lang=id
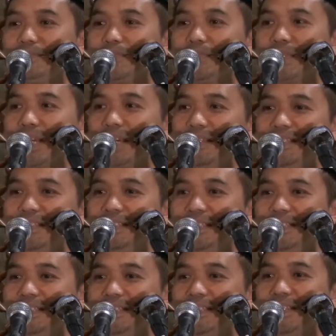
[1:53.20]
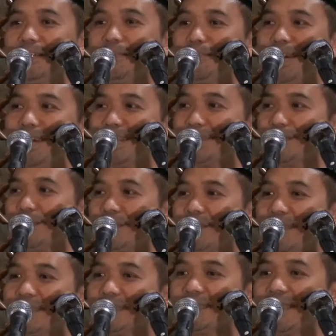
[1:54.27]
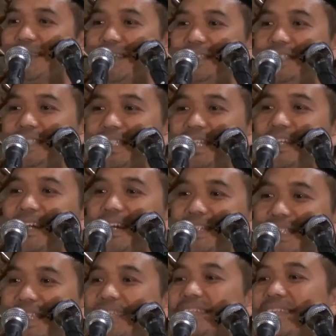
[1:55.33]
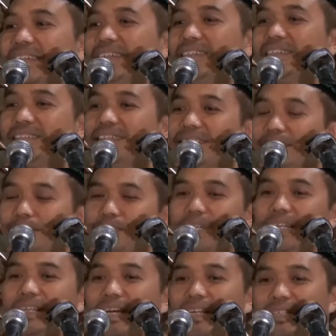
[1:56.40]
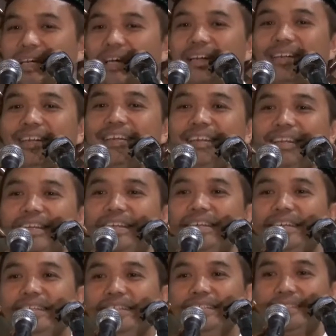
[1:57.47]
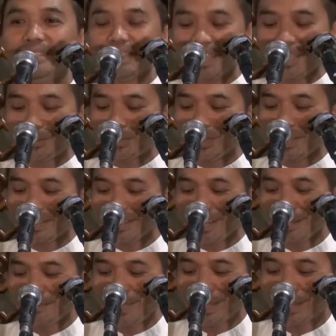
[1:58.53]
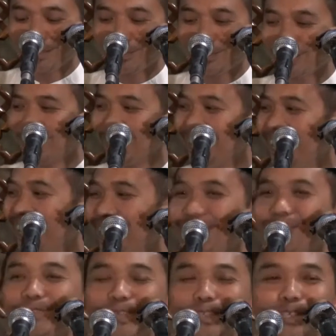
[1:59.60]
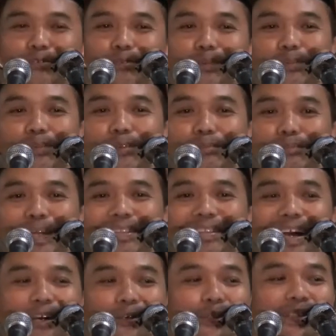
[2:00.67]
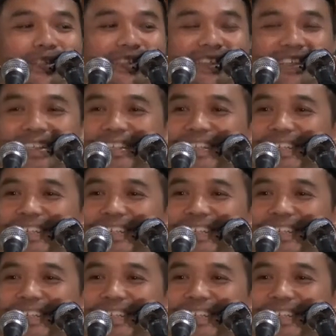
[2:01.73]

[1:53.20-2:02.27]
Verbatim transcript: kali ini ya Pak Rektor yang sangat sering hadir ya dan kebetulan ada ya. Saya sudah kenal Pak Rektor dah mungkin 24 tahun gitu ya.